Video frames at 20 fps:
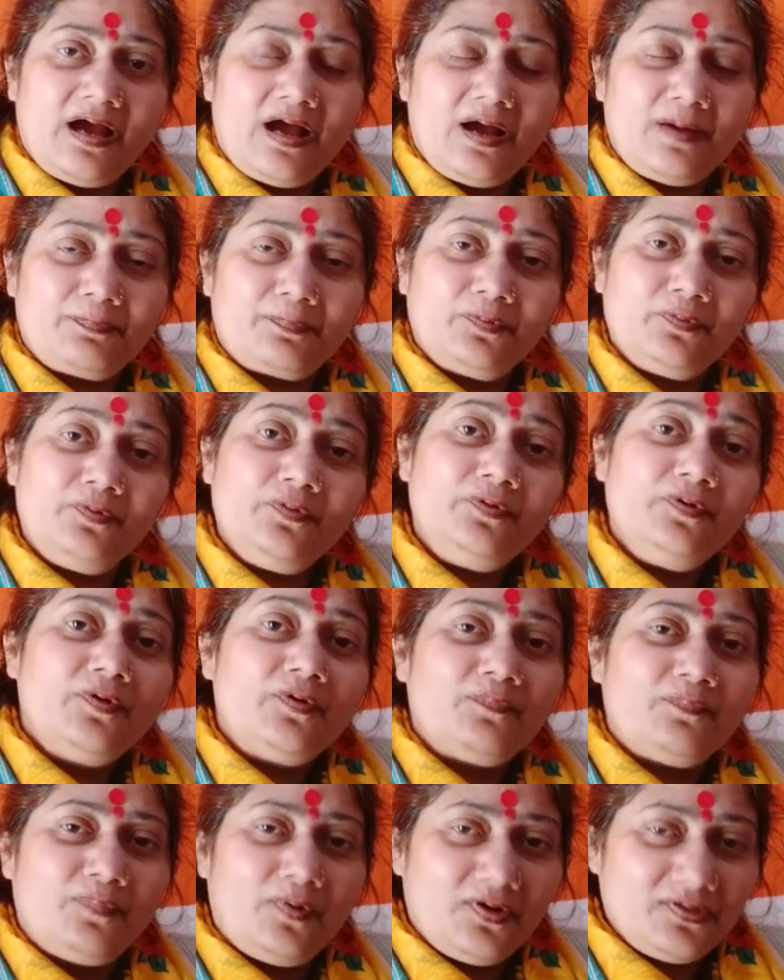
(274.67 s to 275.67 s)
आपको
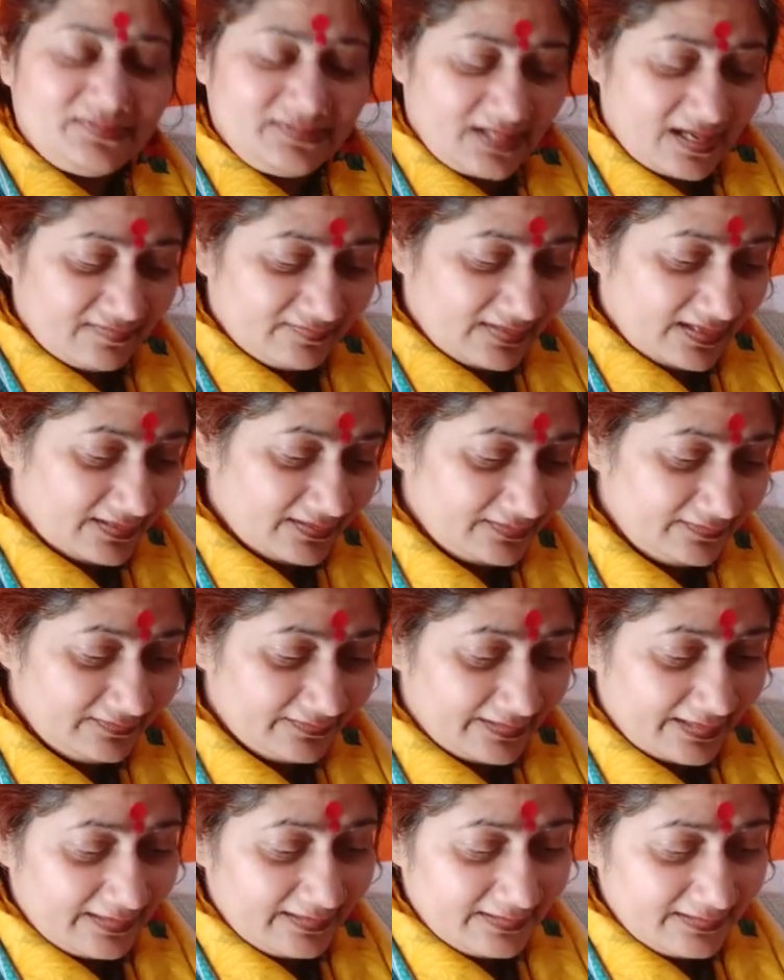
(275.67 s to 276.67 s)
बहुत सावधान
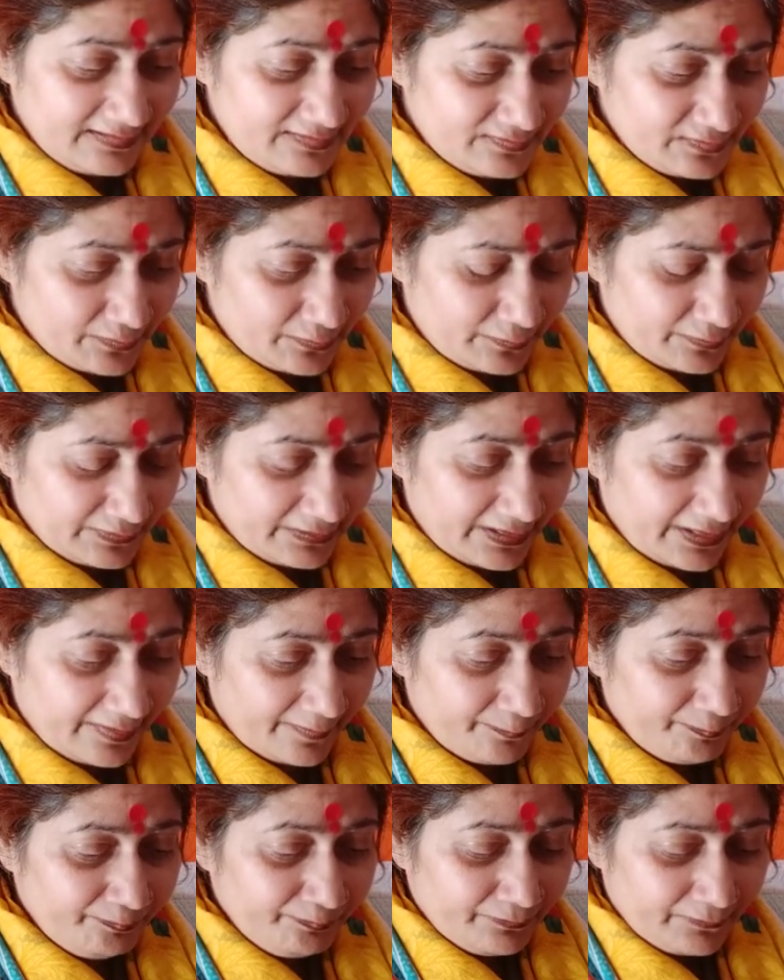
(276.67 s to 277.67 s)
रहने की जरूरत
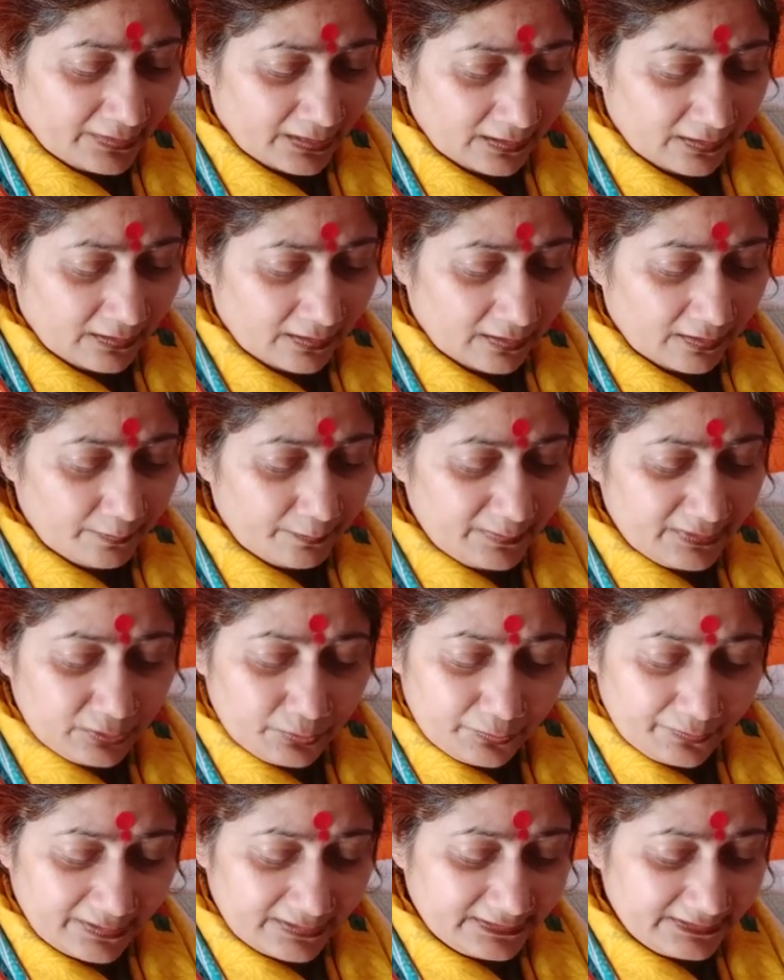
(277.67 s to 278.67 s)
है
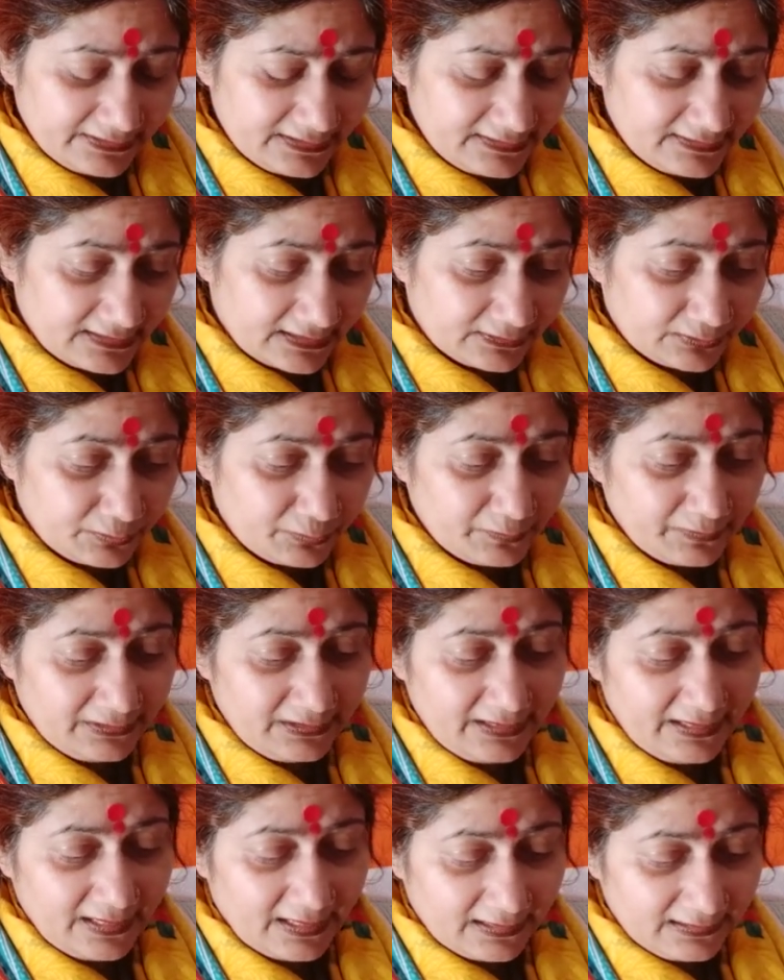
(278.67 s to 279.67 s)
मिथुन राशि के जातकों के
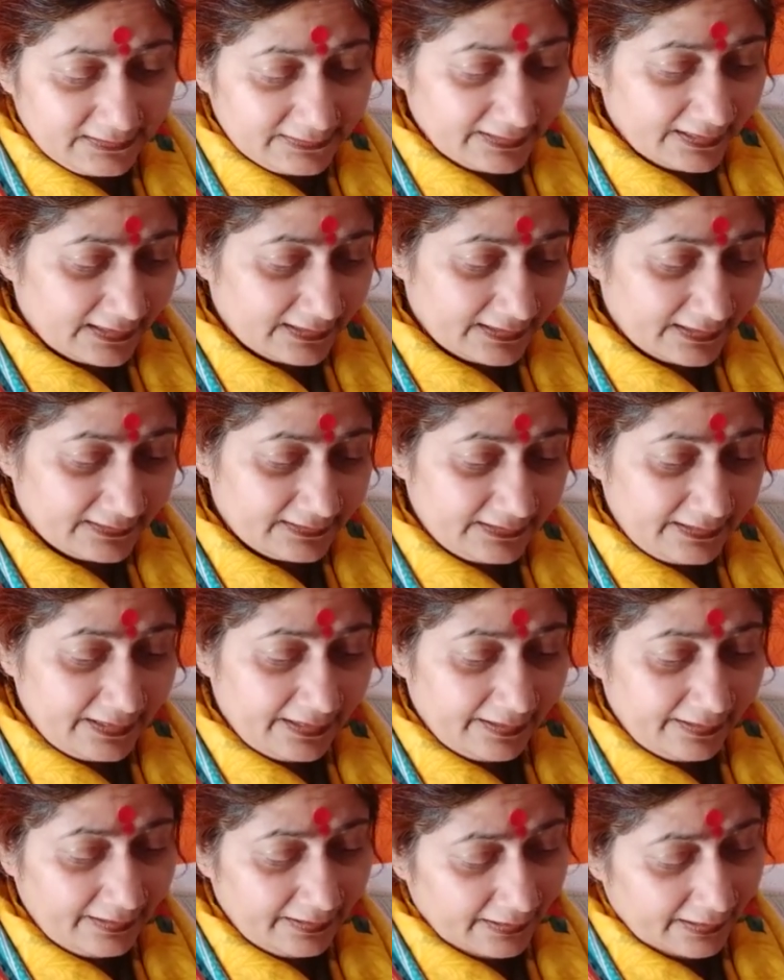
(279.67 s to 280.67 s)
लिए हेल्थ क्या कहती
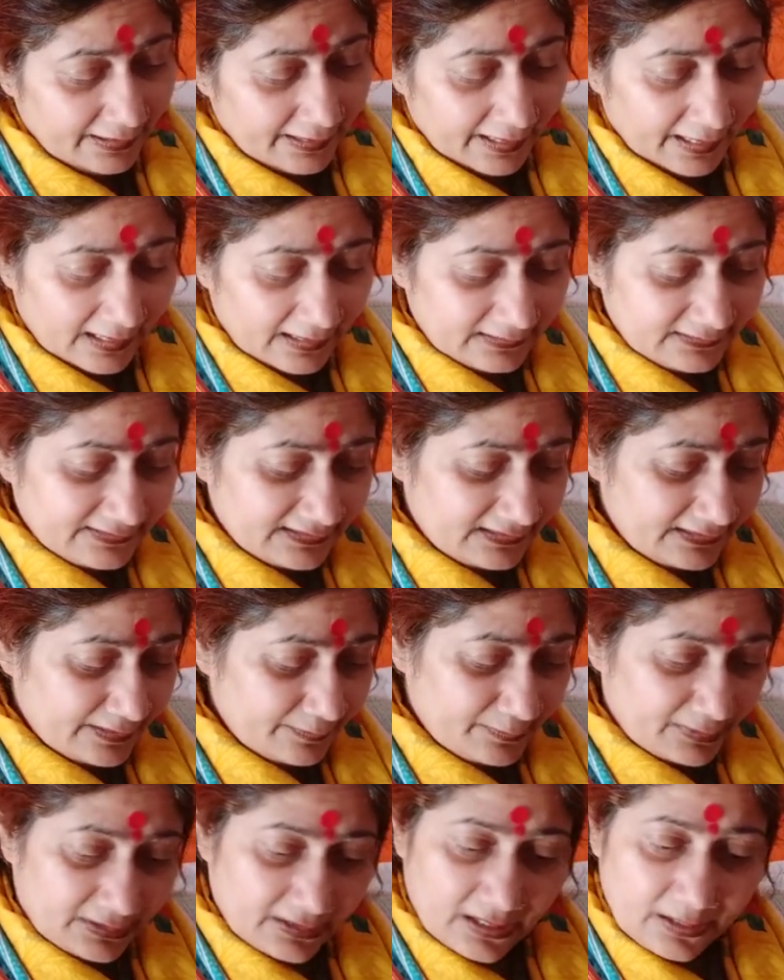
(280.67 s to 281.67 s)
है हेल्थ के लिए
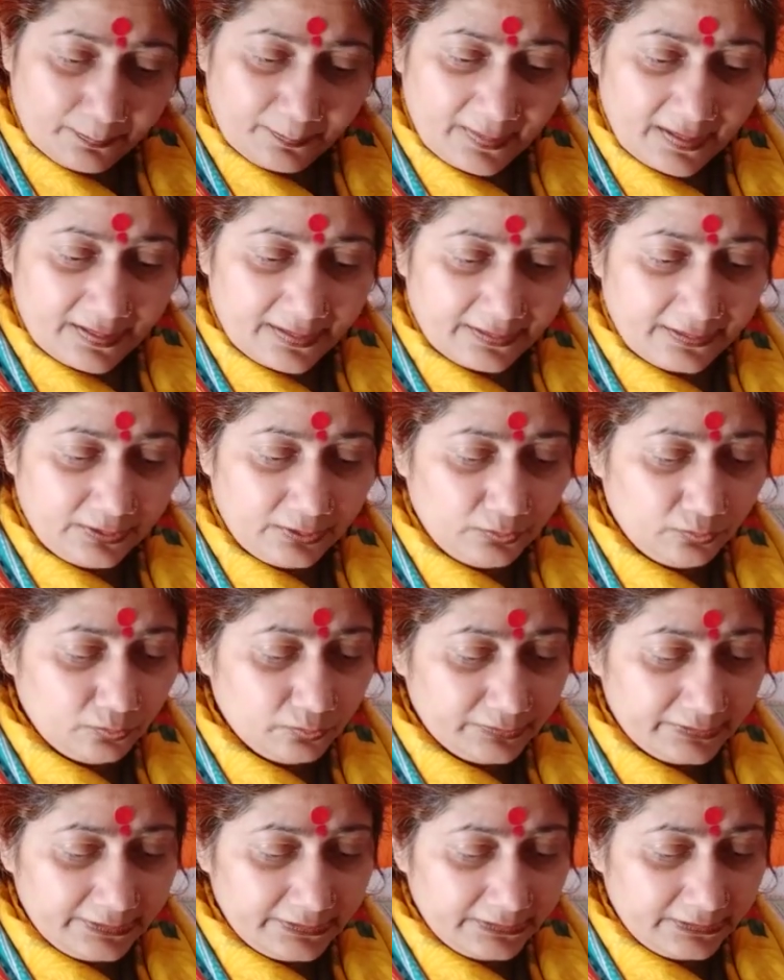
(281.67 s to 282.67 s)
मैं देख पा रही हूँ
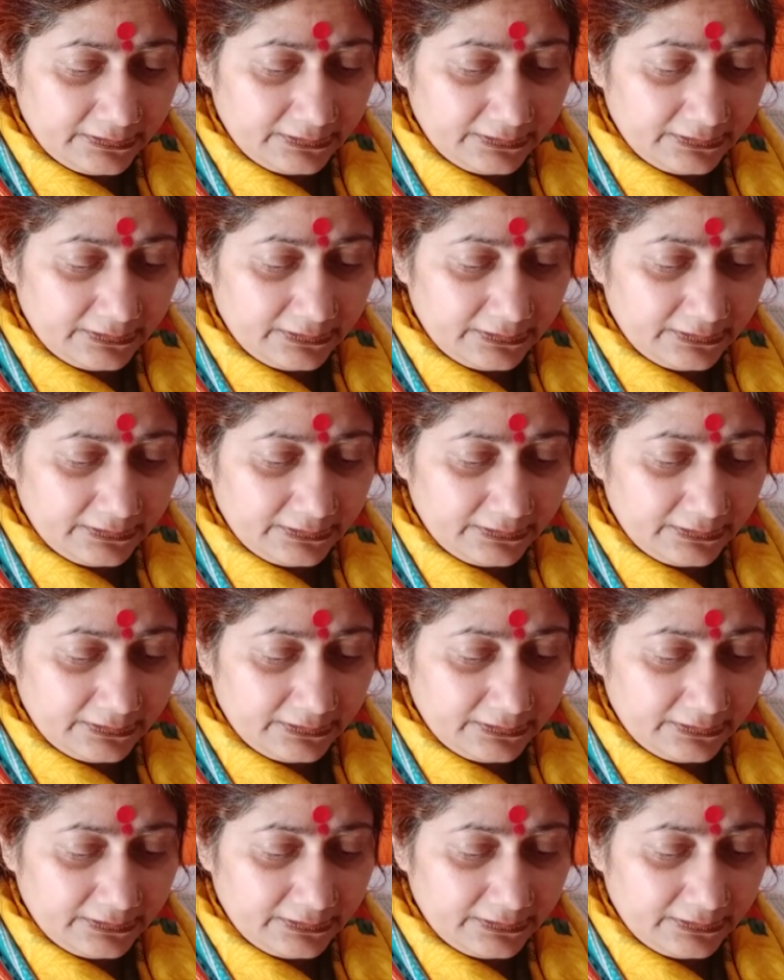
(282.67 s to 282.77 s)
की